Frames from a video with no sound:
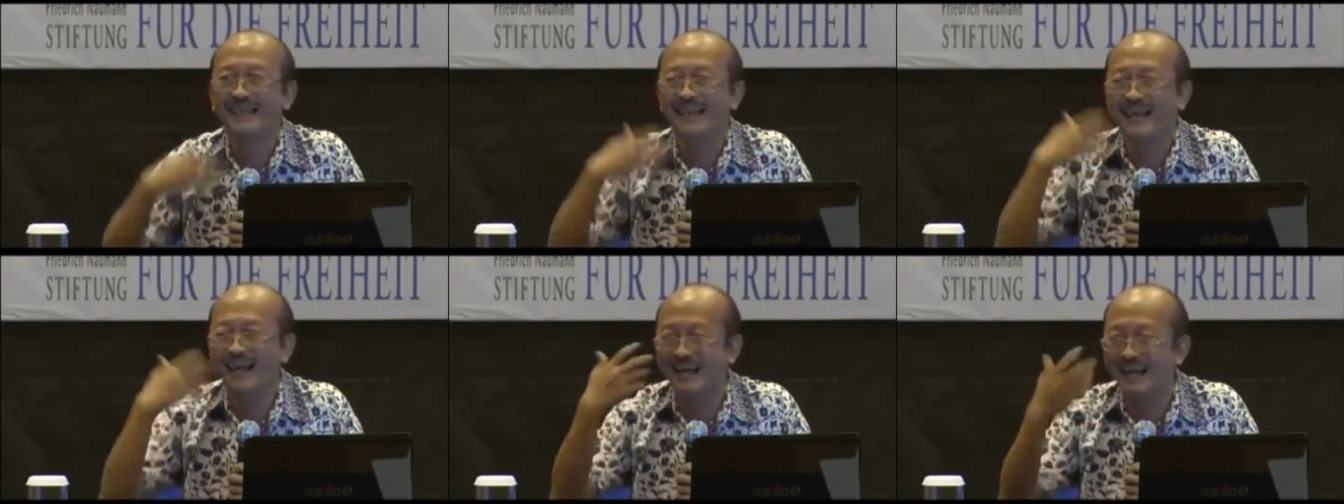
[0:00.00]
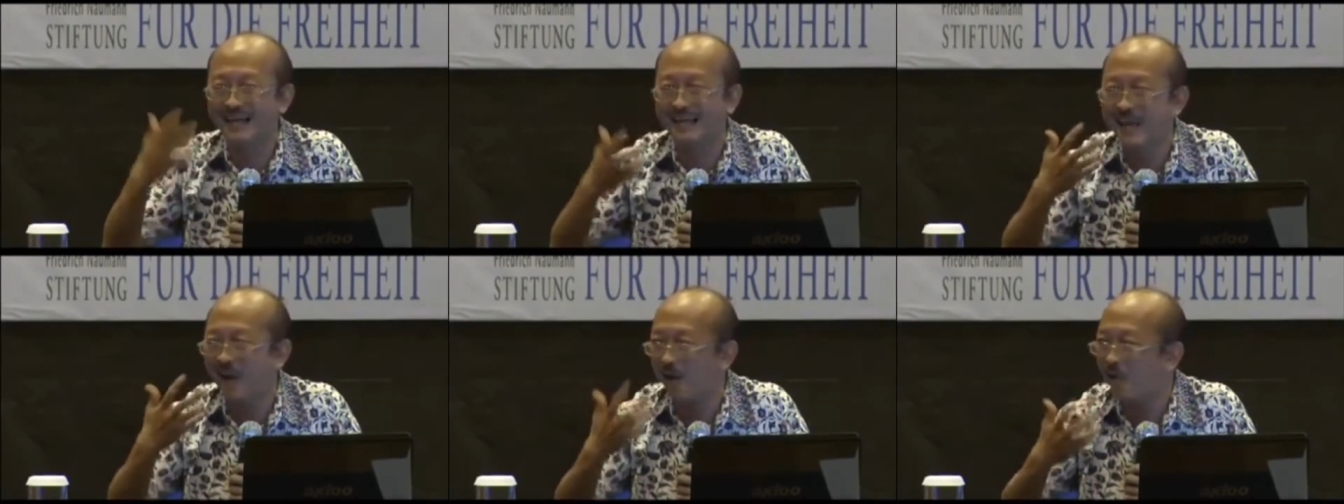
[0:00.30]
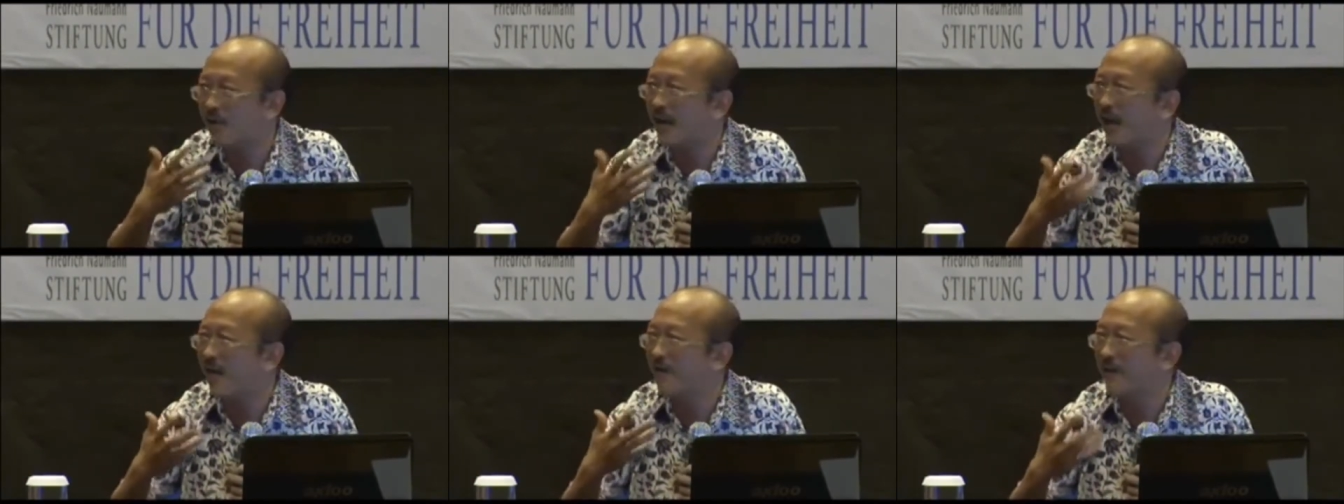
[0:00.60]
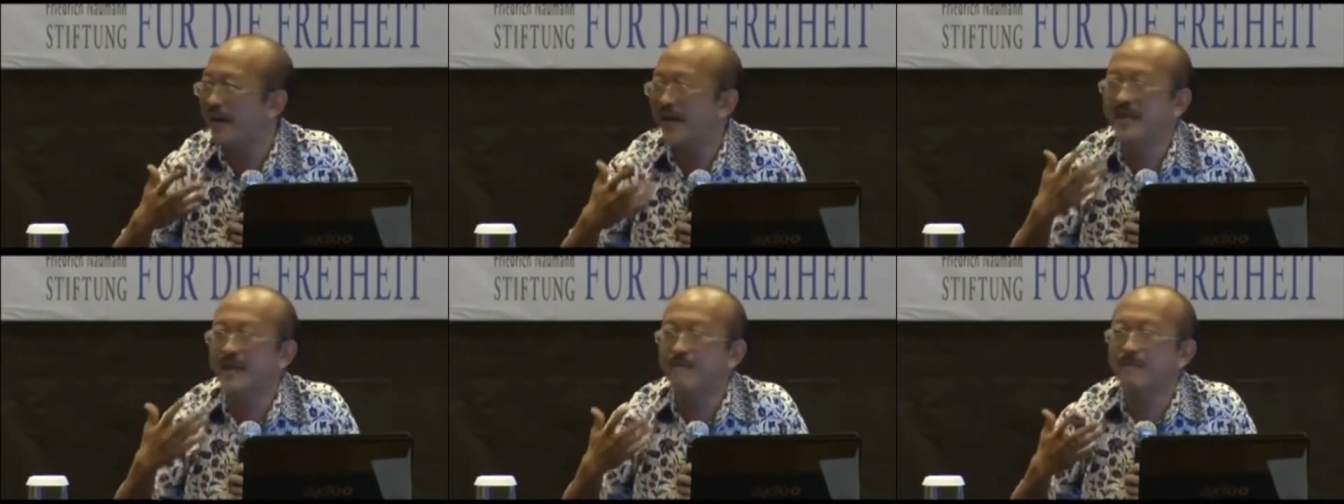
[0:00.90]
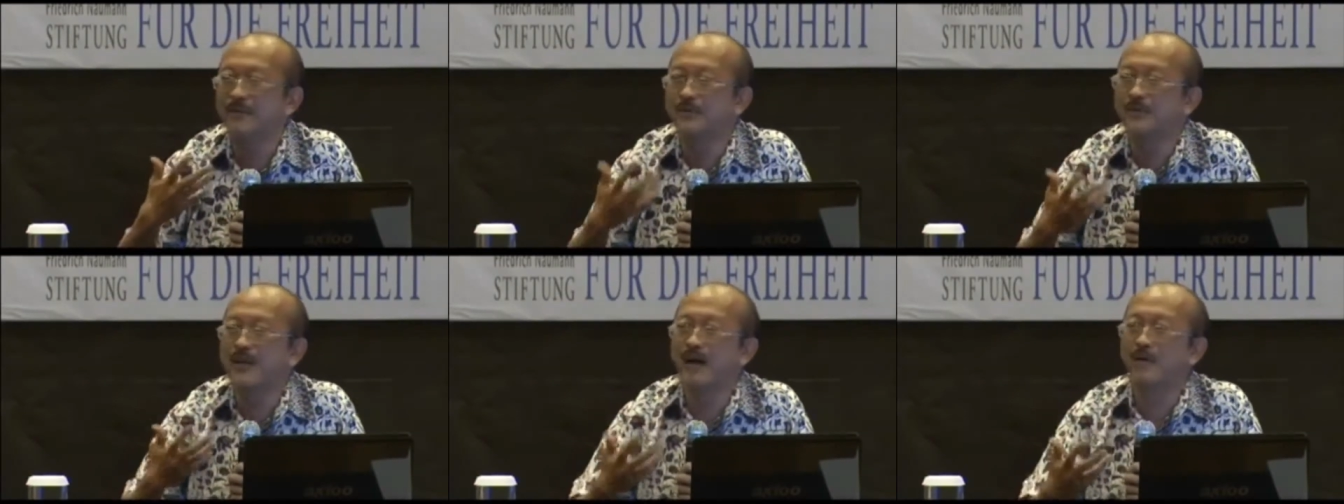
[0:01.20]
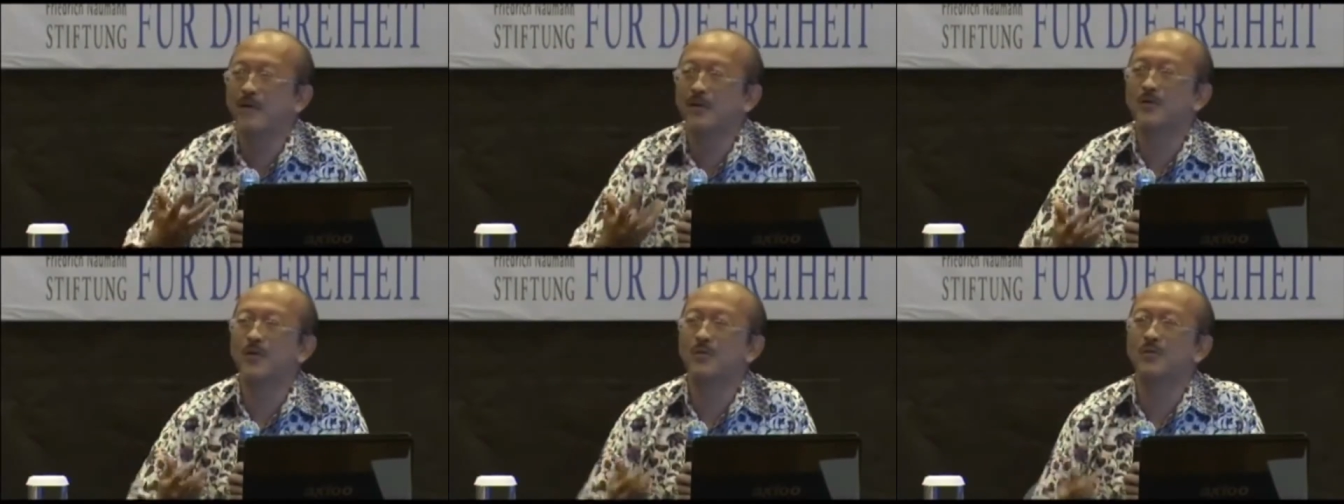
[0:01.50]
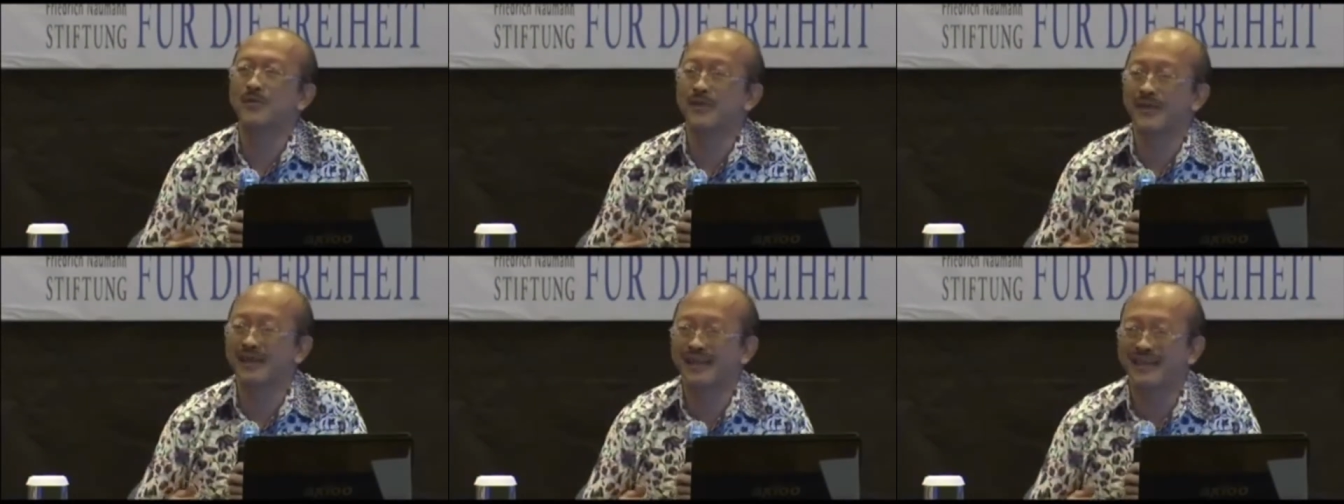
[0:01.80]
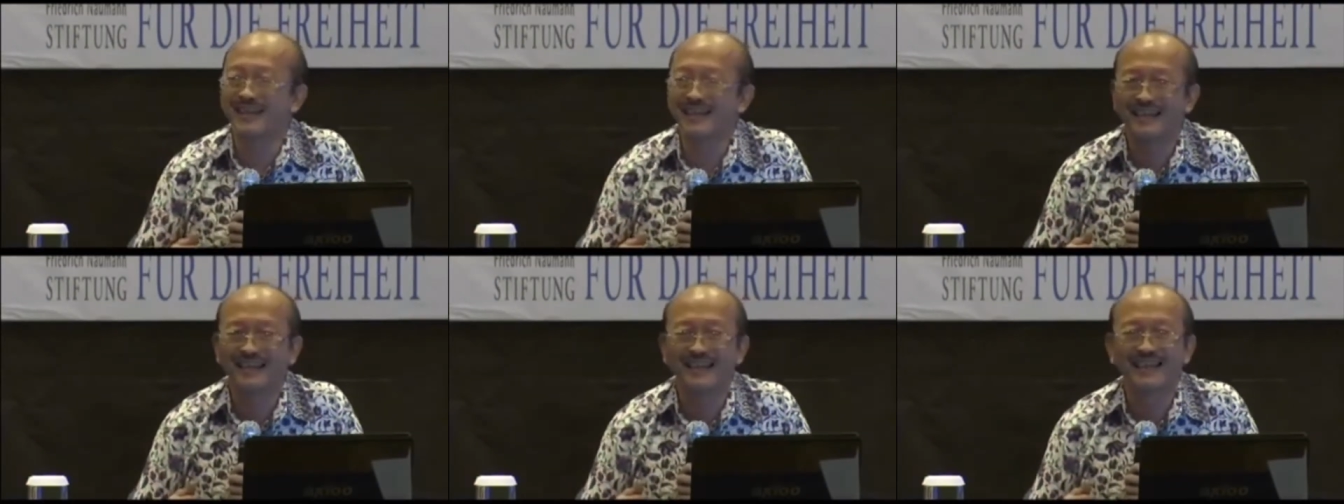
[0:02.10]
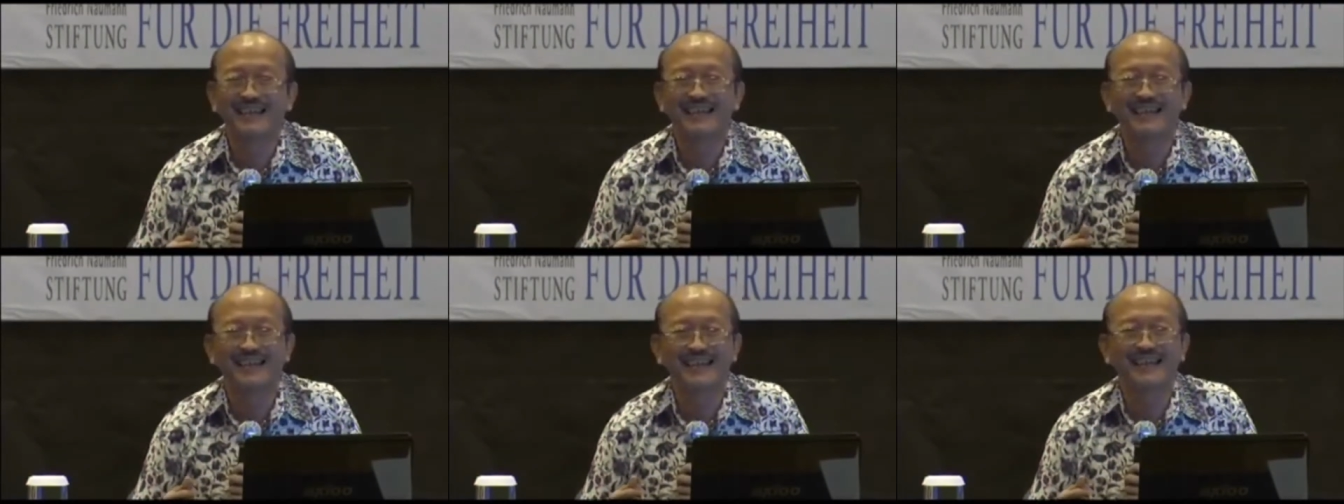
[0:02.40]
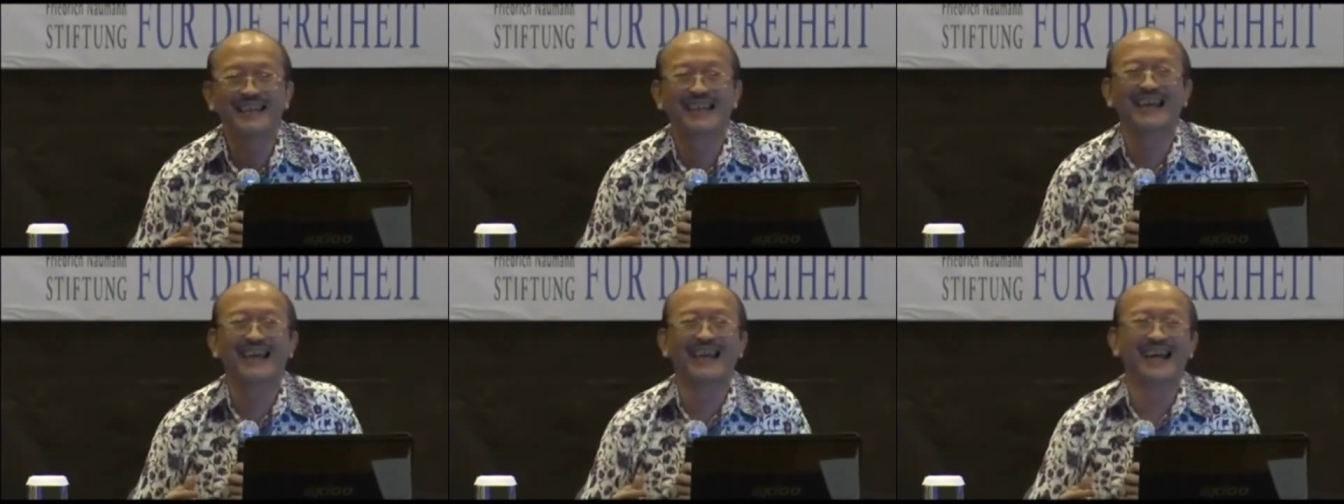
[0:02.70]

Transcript: Karena dia orang-orang yang menunda konsumsi. Iya.